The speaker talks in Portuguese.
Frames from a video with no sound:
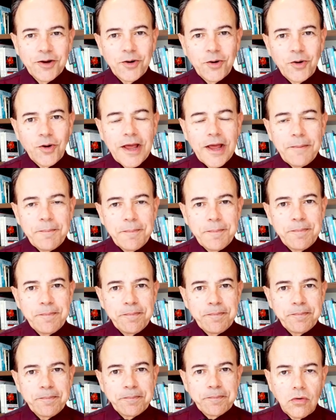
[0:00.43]
Olá!
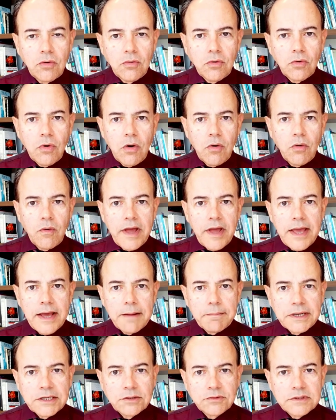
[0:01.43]
Qual é a
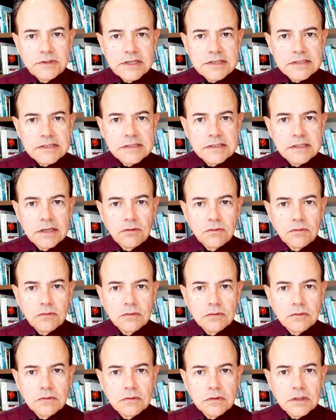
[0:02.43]
manutenção